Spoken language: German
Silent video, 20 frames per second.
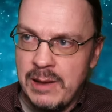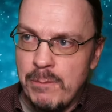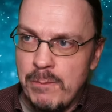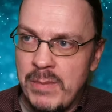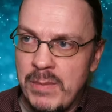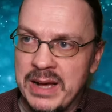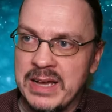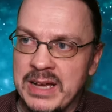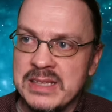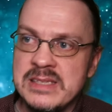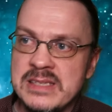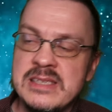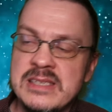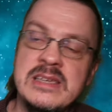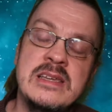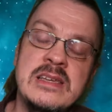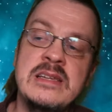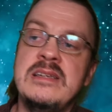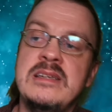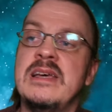
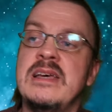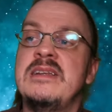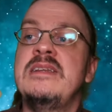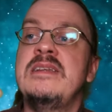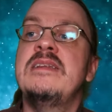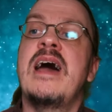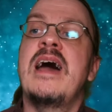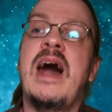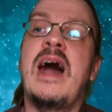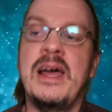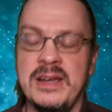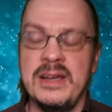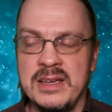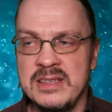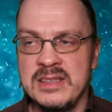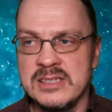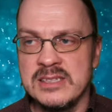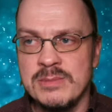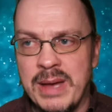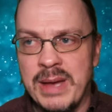Magazin der Titanic.
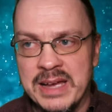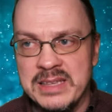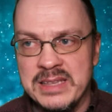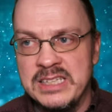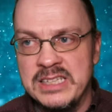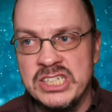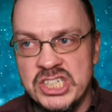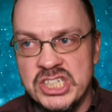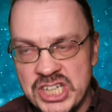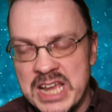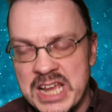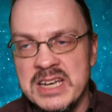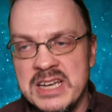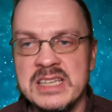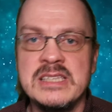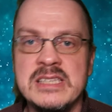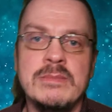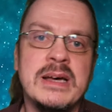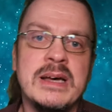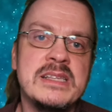Das macht die
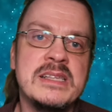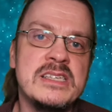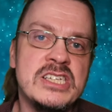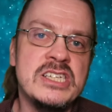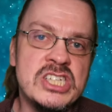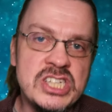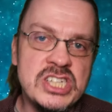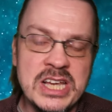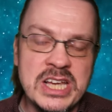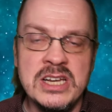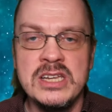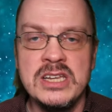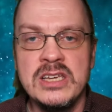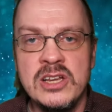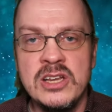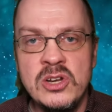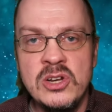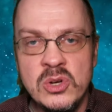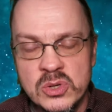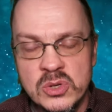ständig. Sie macht sich
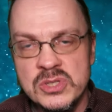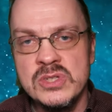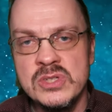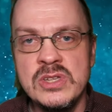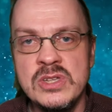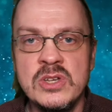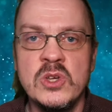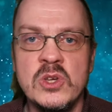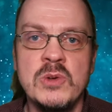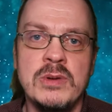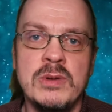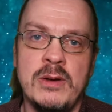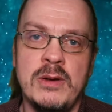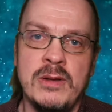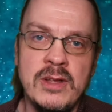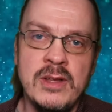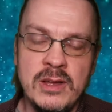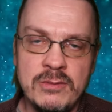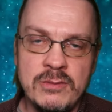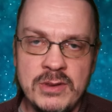ständig lustig über
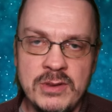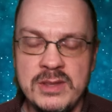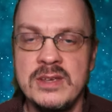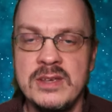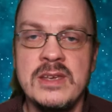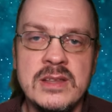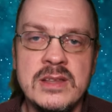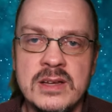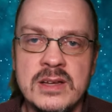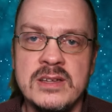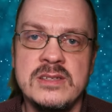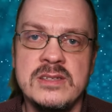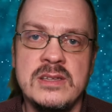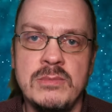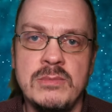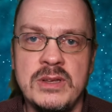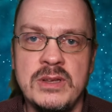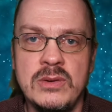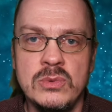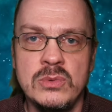Vertreter des,
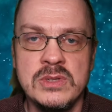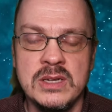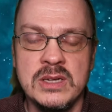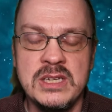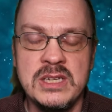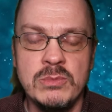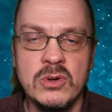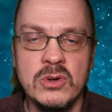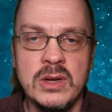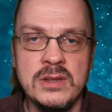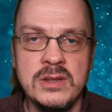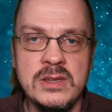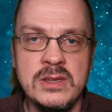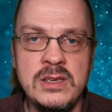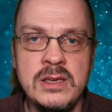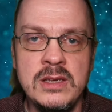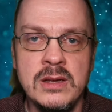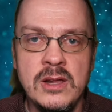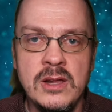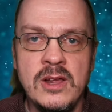unserer
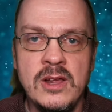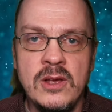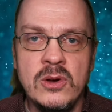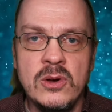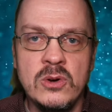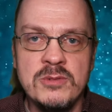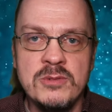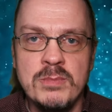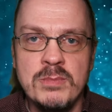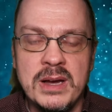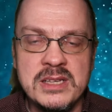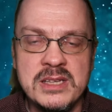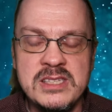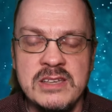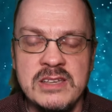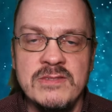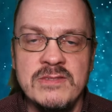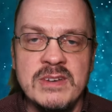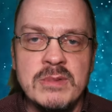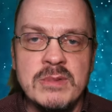Demokratie und macht
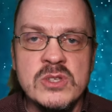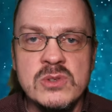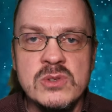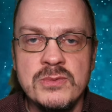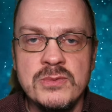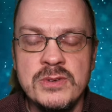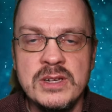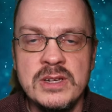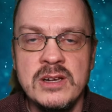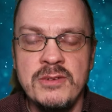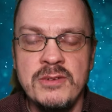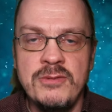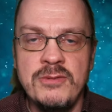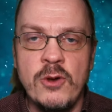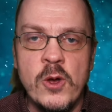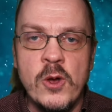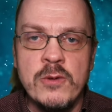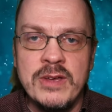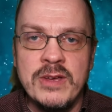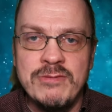sie, wenn man so will,
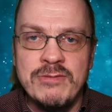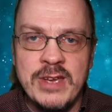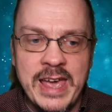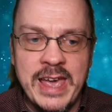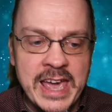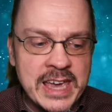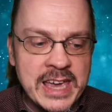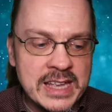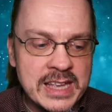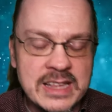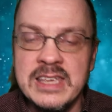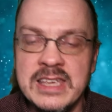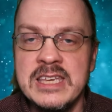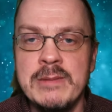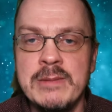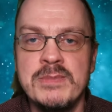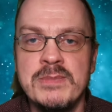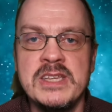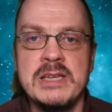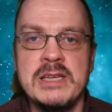ver verächtlich,
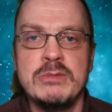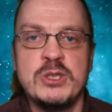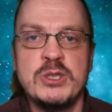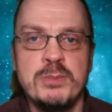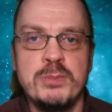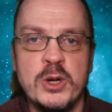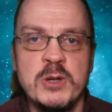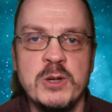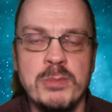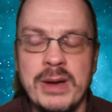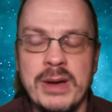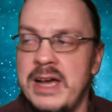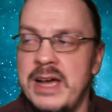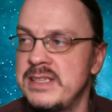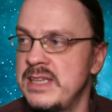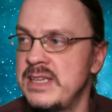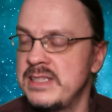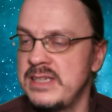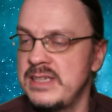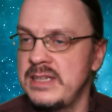gibt sie dem
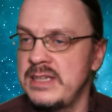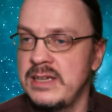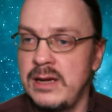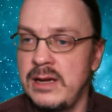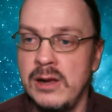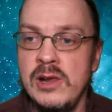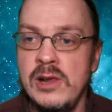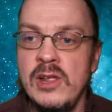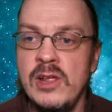Spottpreis etc.